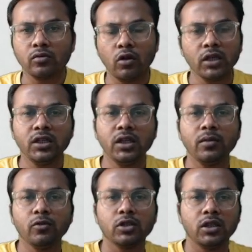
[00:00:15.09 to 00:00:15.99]
কয়েকদিনের
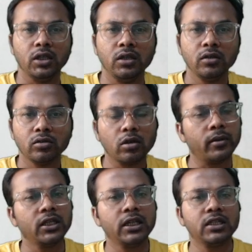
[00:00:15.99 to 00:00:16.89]
মধ্যেই
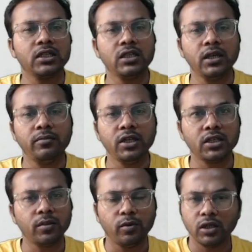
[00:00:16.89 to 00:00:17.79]
তোমাদের এসএসসি
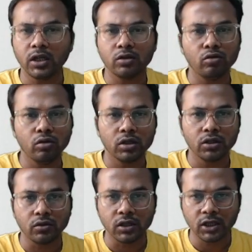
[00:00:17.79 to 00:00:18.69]
এমটিএস এর পরীক্ষা শুরু হতে
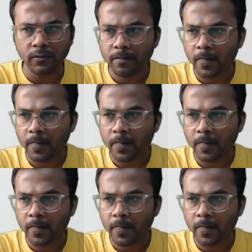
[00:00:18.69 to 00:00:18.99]
চলেছে